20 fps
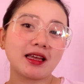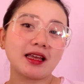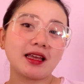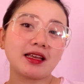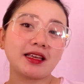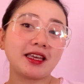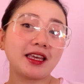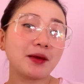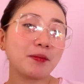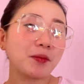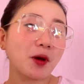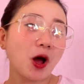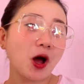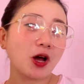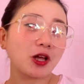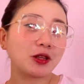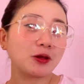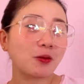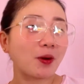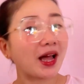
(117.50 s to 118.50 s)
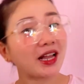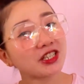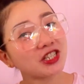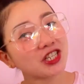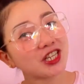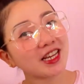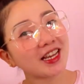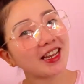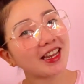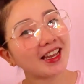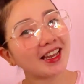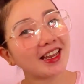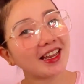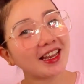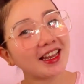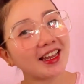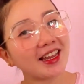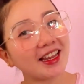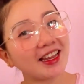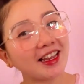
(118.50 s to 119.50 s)
keep on
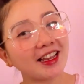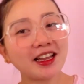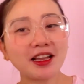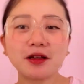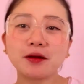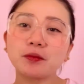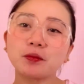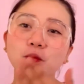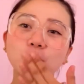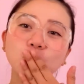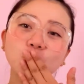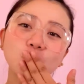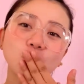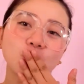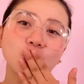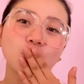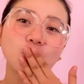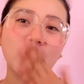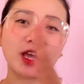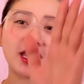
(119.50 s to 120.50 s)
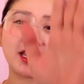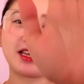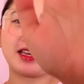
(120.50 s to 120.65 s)
watching! Mwah!